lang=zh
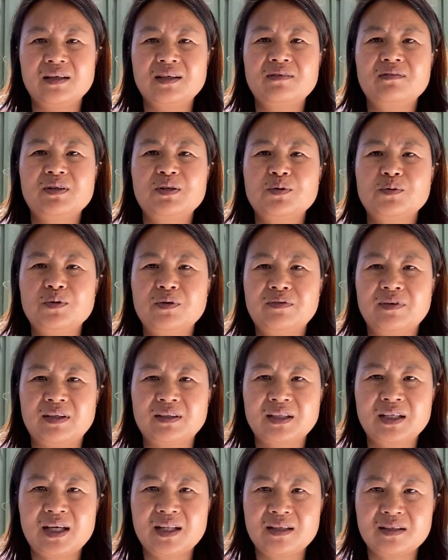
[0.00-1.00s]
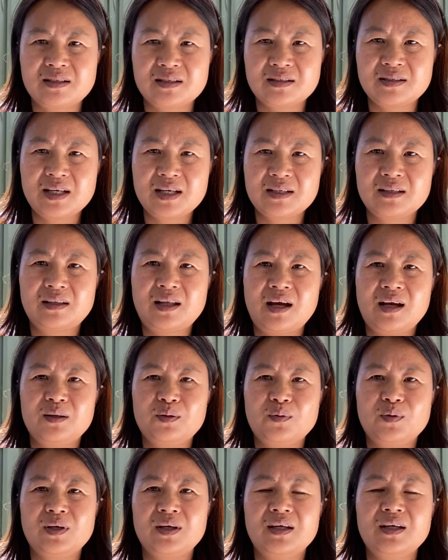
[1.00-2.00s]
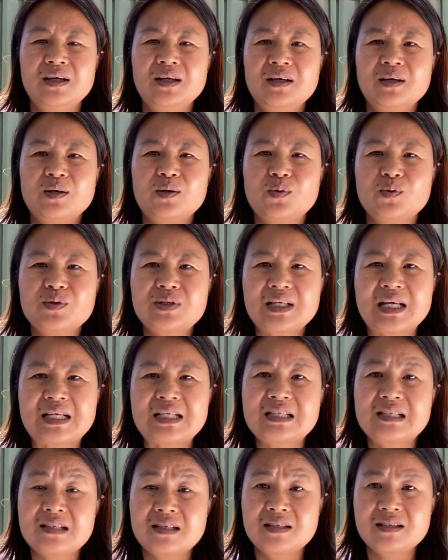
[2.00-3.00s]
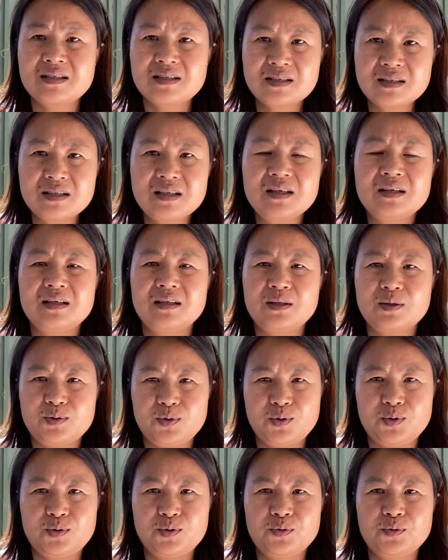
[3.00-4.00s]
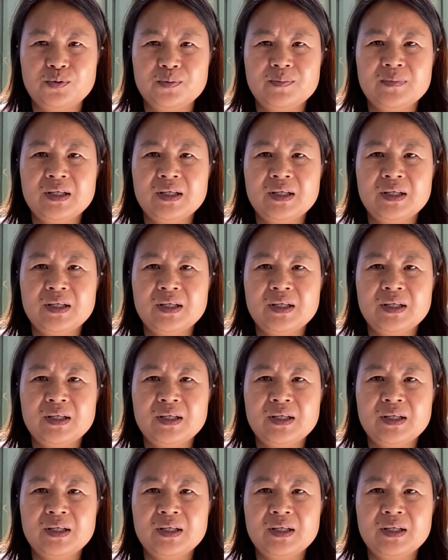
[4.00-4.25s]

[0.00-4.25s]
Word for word: 因为中国房子盖的实在是太多了，供三十四亿人的居住。